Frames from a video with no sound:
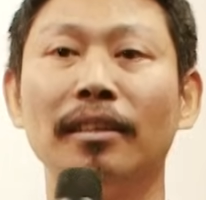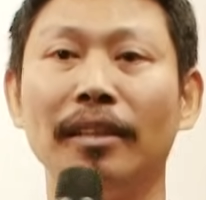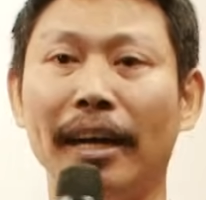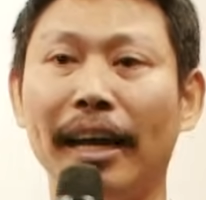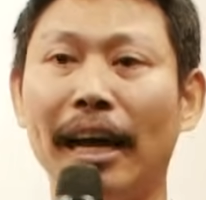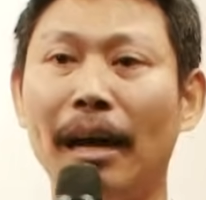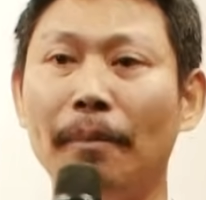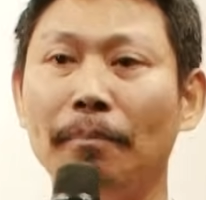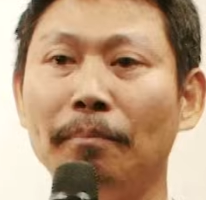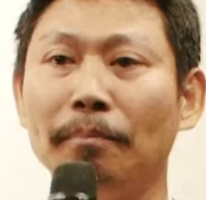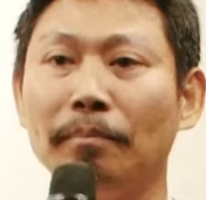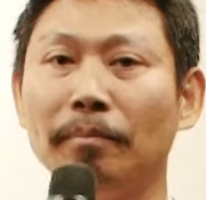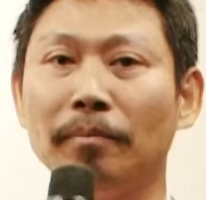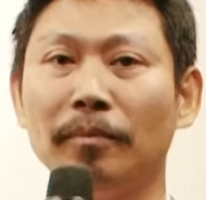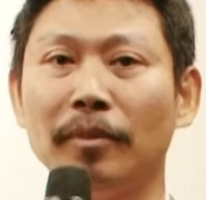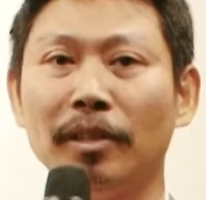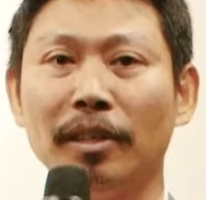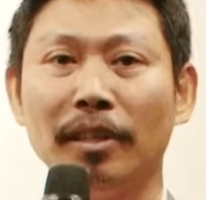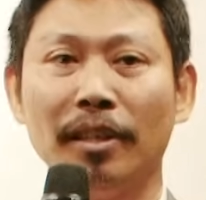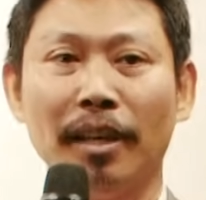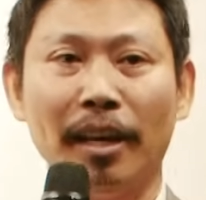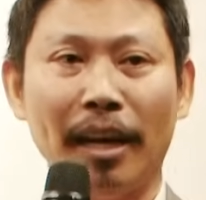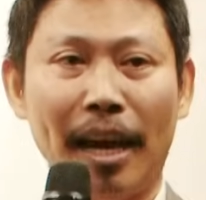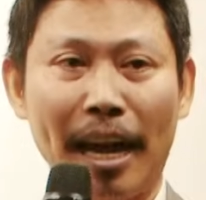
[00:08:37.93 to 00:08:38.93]
นะครับ
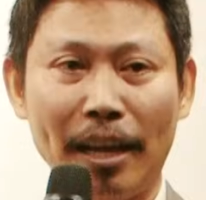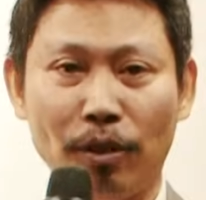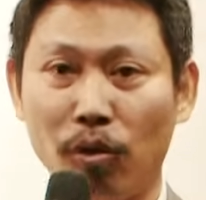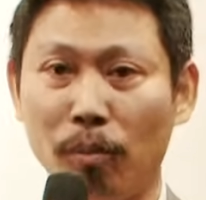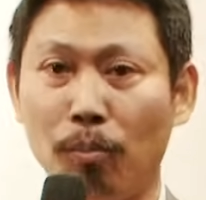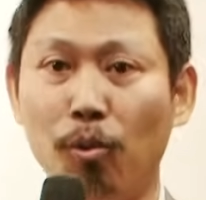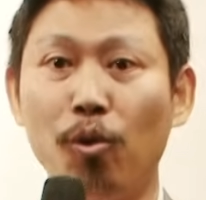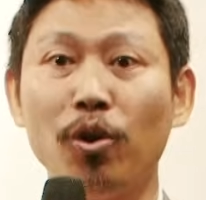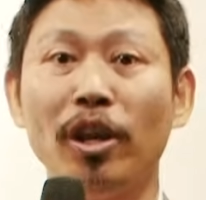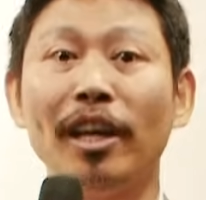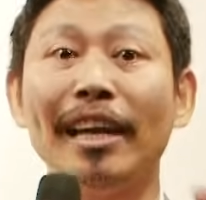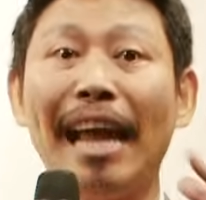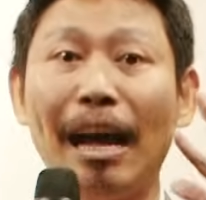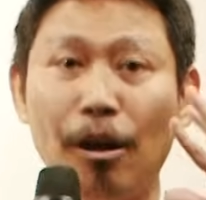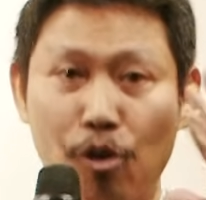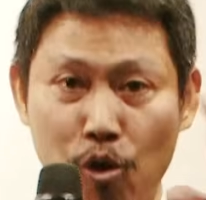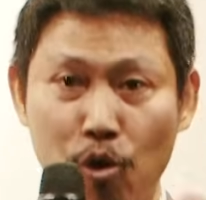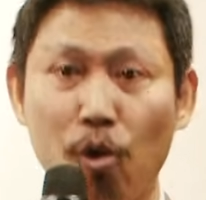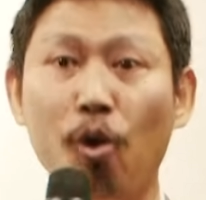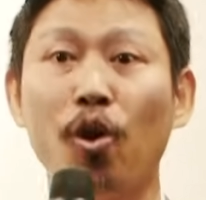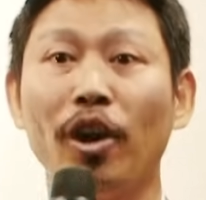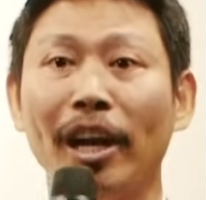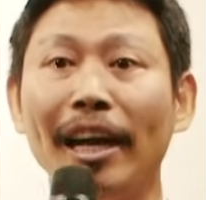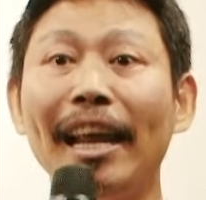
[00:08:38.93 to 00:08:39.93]
ไอตัวผู้ที่นั่ง
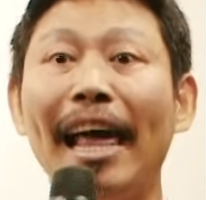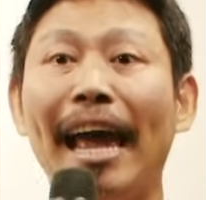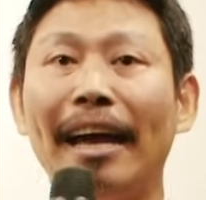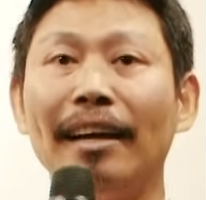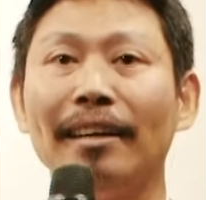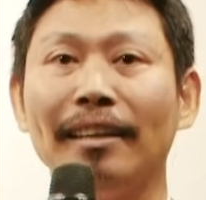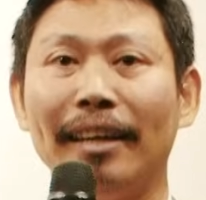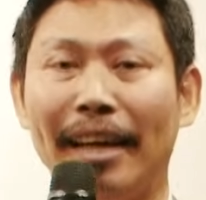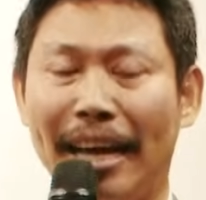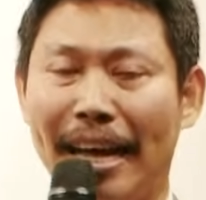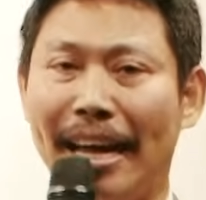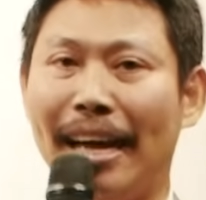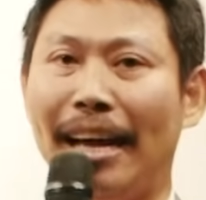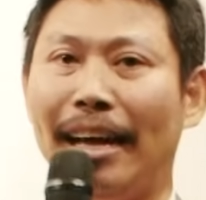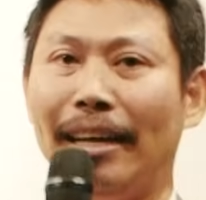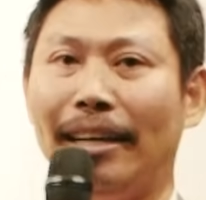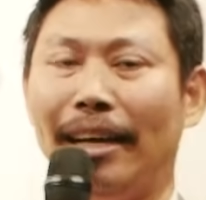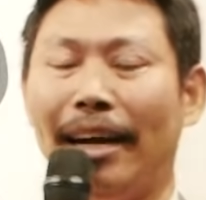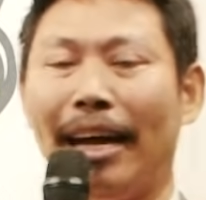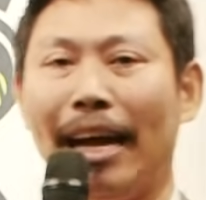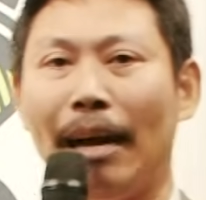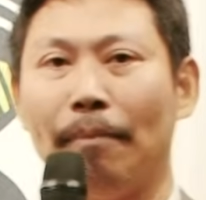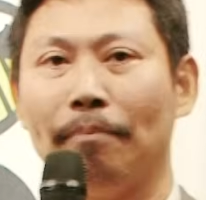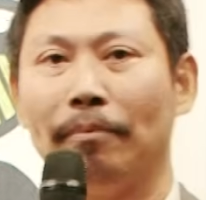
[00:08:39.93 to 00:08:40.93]
โง่ๆนั่นแหละ
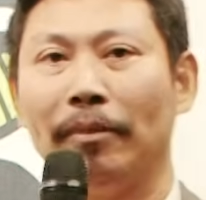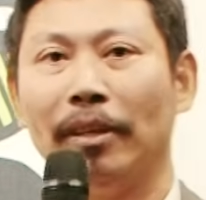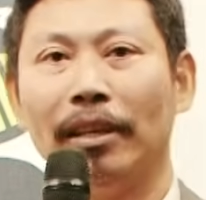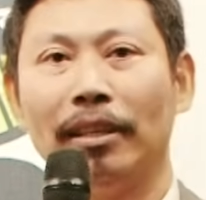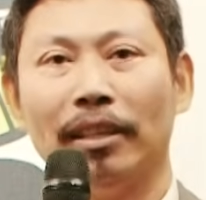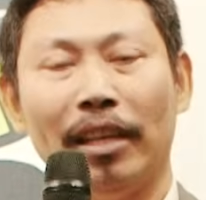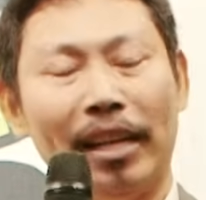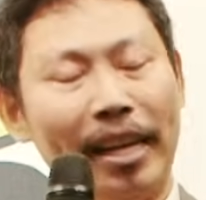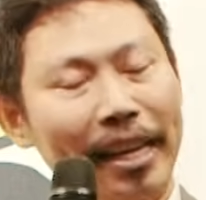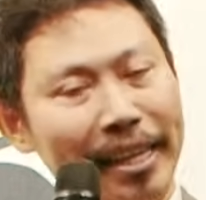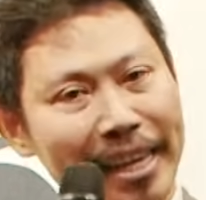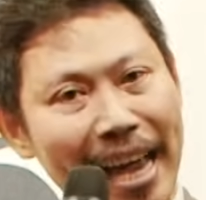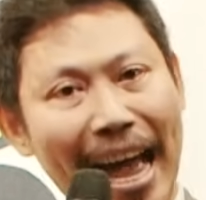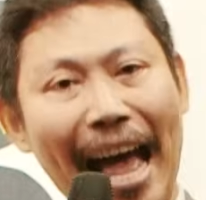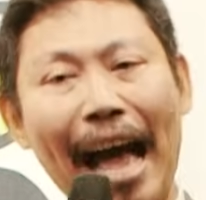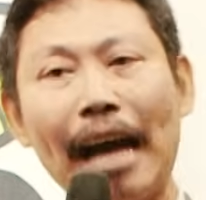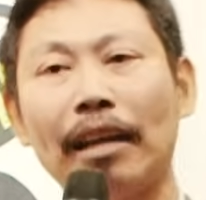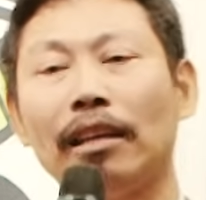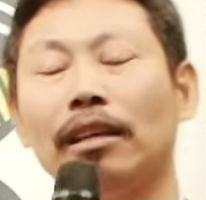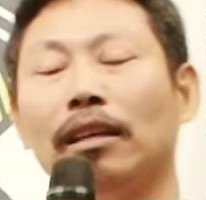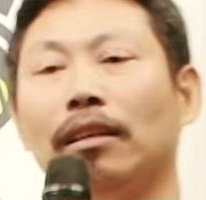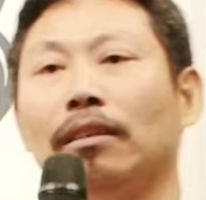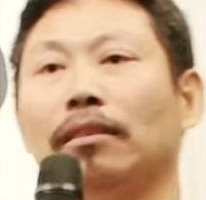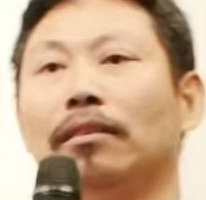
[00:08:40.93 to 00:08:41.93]
นะครับทีนี้ยา
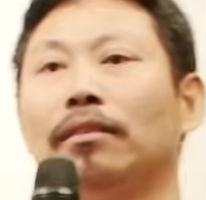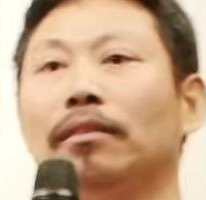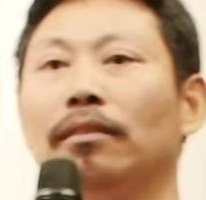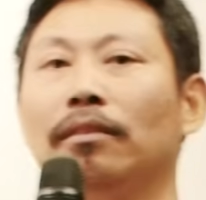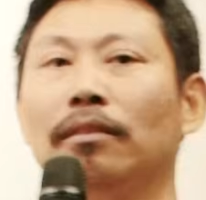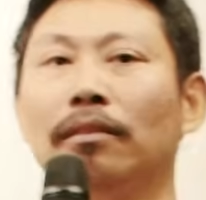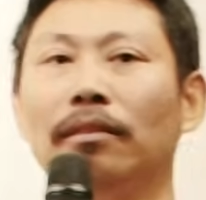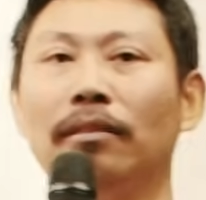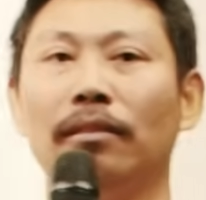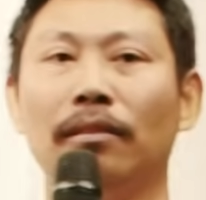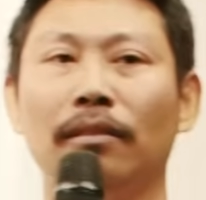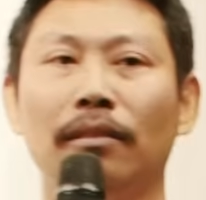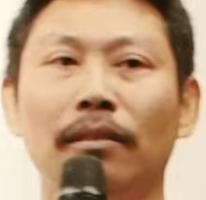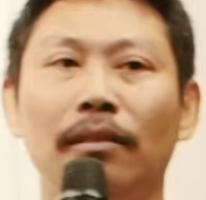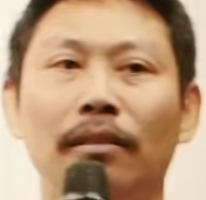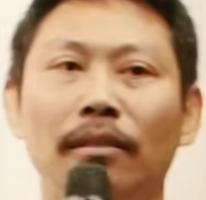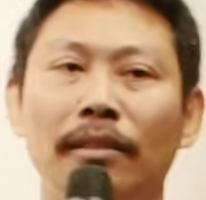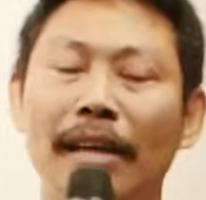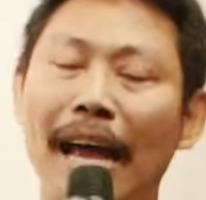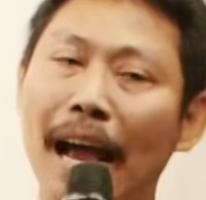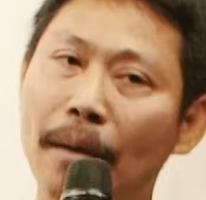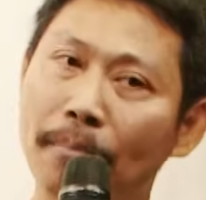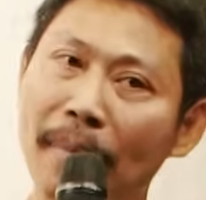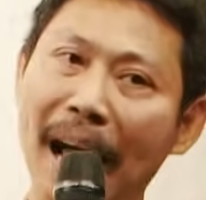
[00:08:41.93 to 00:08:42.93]
กเลย
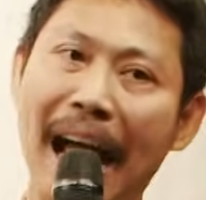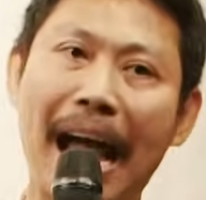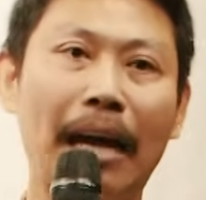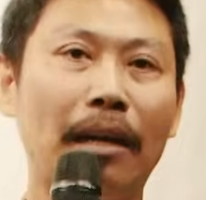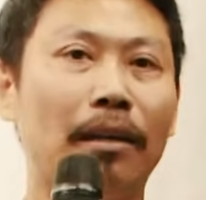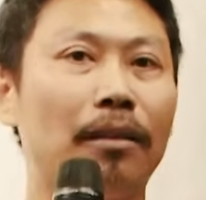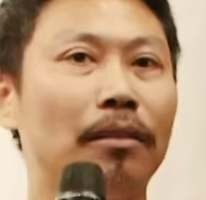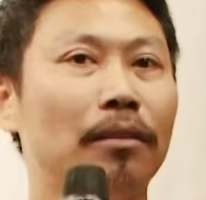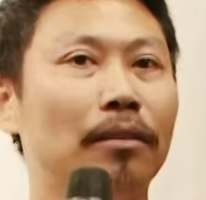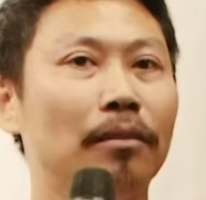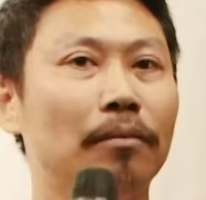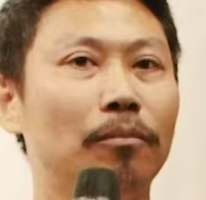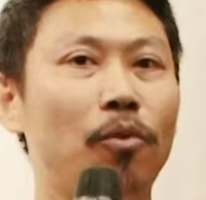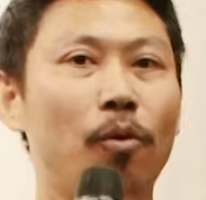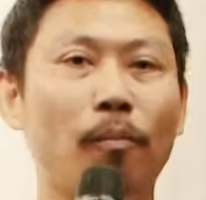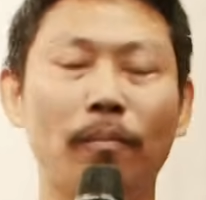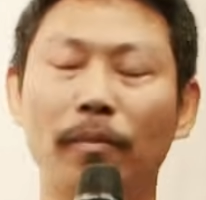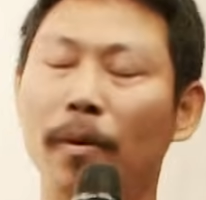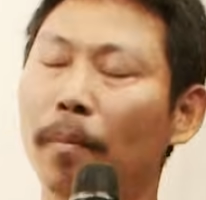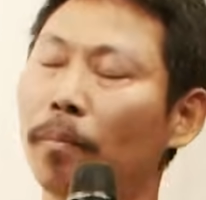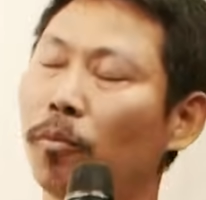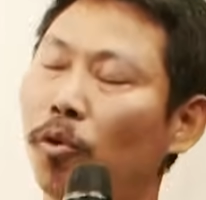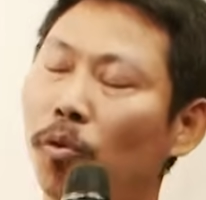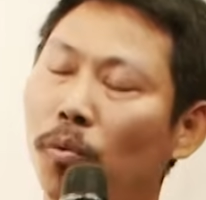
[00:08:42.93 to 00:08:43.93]
ยากมากผมแบบ